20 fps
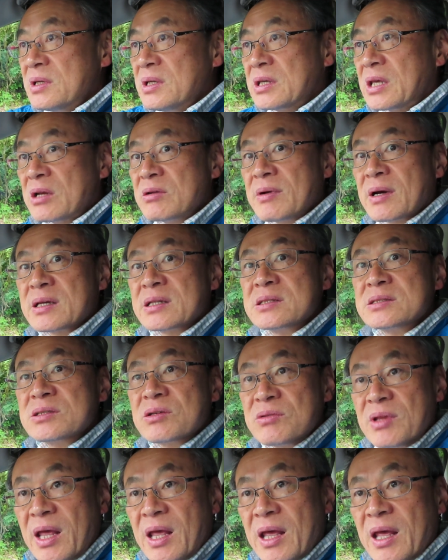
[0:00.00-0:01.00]
いけるわけです
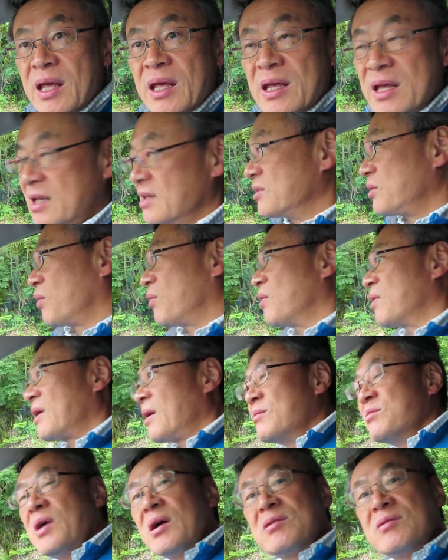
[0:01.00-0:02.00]
よねところ
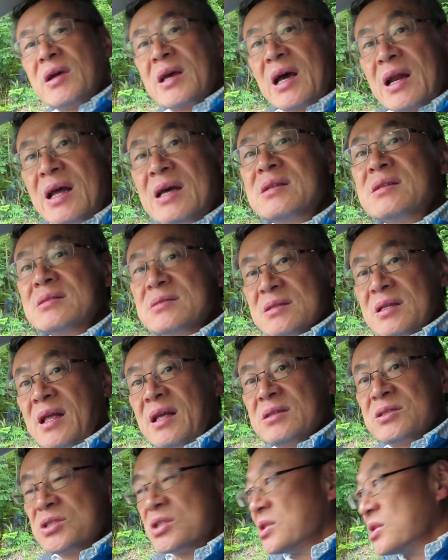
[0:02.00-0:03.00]
がうまくはいかないんです
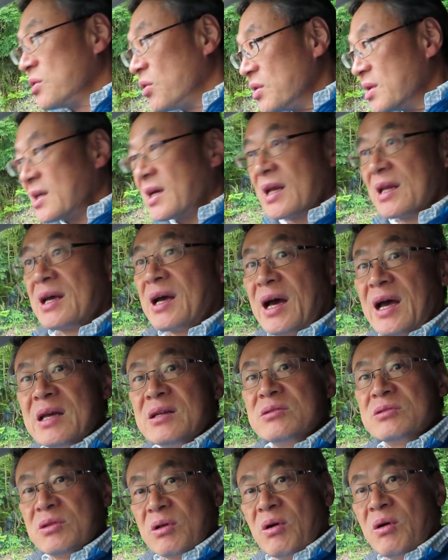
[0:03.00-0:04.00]
ね強い光が
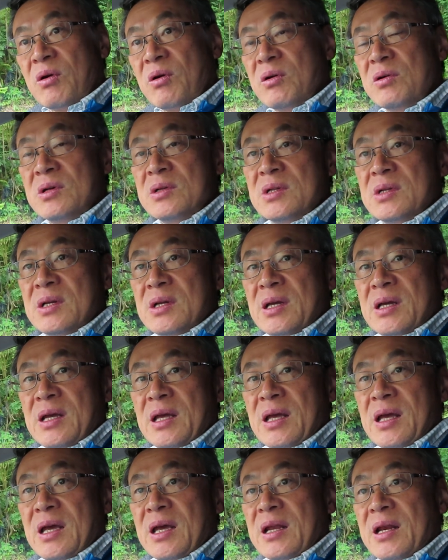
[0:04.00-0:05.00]
入ると、
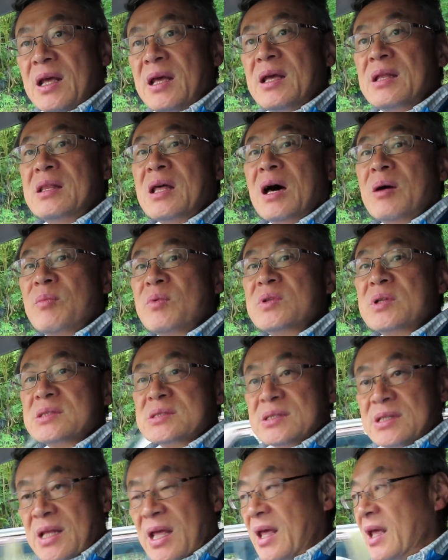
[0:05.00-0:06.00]
えー、レーダーもで
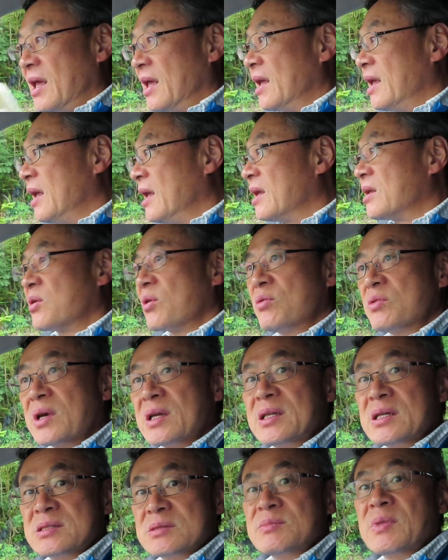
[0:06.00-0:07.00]
すね影響を
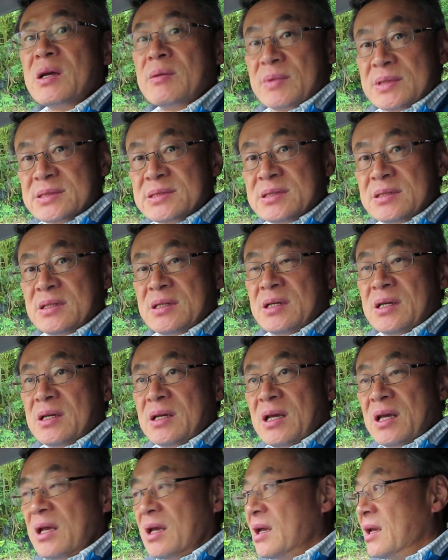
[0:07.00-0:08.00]
受けてしまいます、
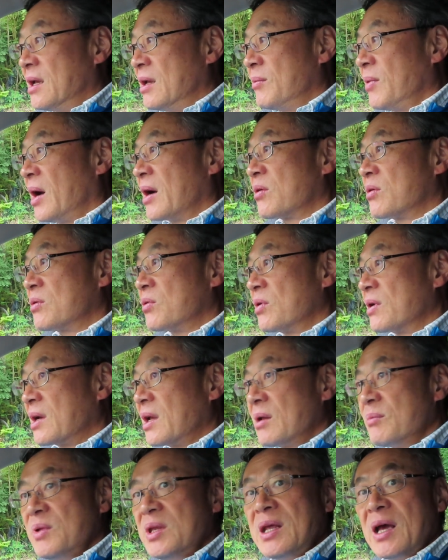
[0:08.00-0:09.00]
えー、まあ、これ
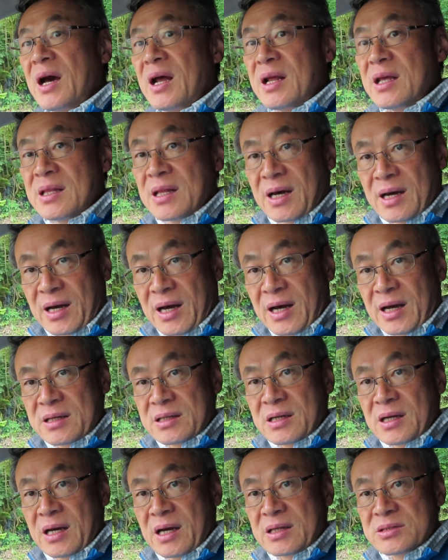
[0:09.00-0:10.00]
からミリ波レーダーが
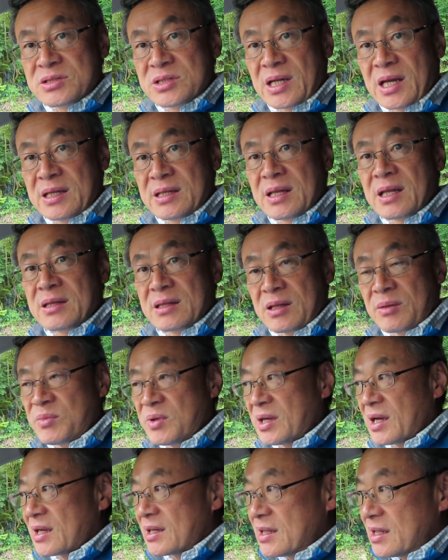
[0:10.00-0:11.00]
主体になって
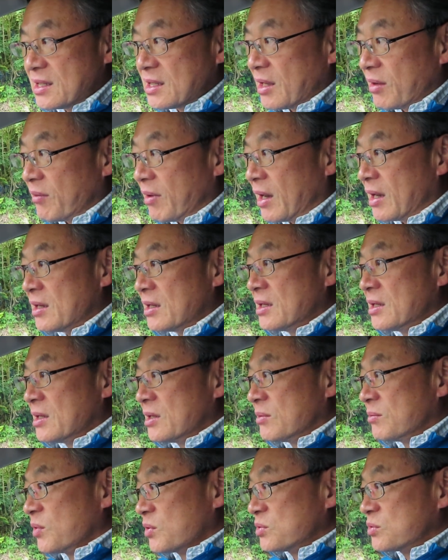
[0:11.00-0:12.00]
ミリ波レーダーは
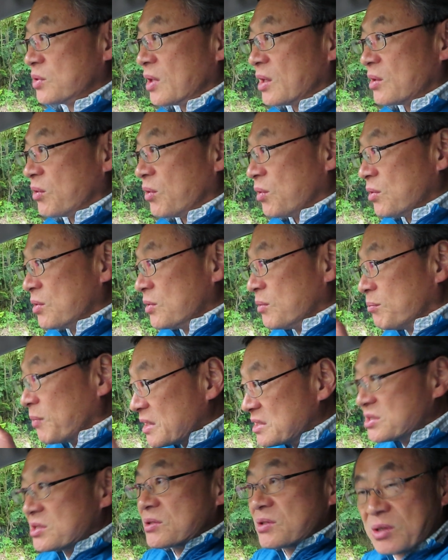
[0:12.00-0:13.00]
もっとあの
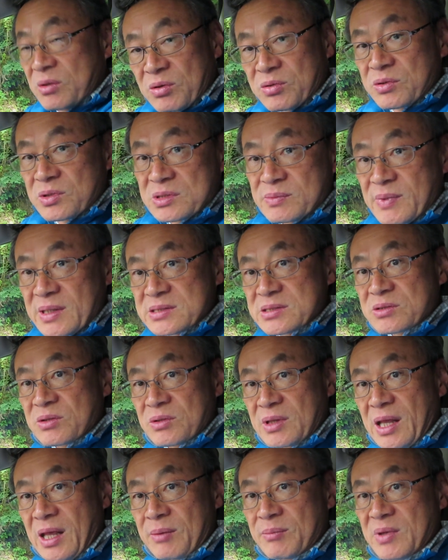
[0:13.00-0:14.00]
まっすぐ行こうとします
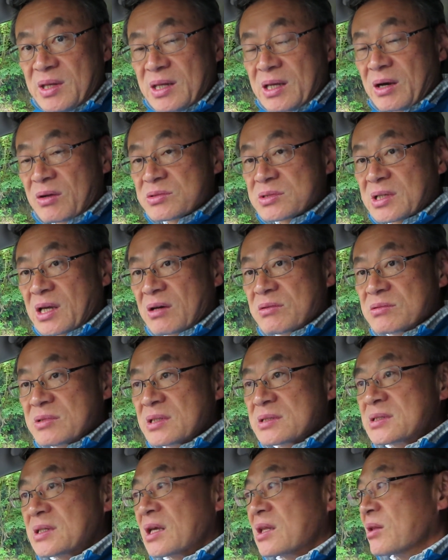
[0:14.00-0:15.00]
のでミリ波を使うん
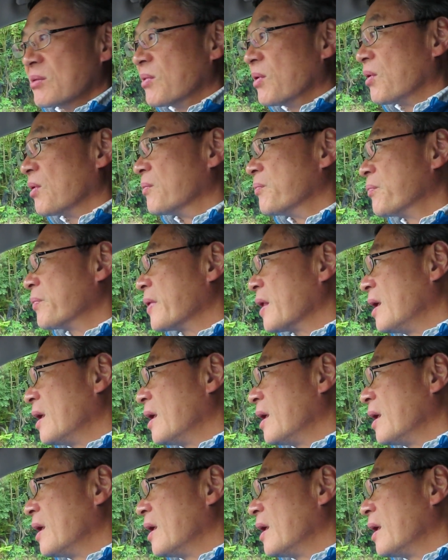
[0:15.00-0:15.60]
ですけれども、